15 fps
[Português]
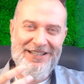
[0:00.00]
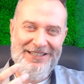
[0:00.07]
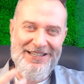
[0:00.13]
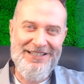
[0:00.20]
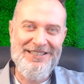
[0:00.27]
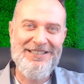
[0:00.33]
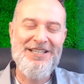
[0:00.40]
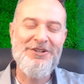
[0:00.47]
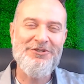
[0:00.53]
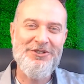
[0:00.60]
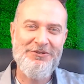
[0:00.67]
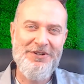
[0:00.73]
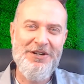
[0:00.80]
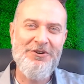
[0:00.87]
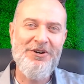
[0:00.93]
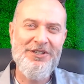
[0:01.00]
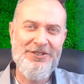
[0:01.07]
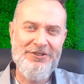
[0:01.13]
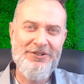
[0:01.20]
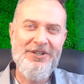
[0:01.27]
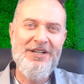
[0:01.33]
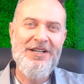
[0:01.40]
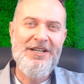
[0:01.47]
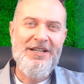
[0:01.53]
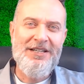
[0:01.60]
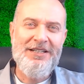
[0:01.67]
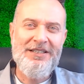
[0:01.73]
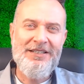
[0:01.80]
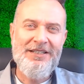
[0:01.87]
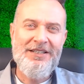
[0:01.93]
analisar o seu negócio,
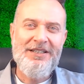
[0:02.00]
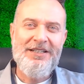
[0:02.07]
né?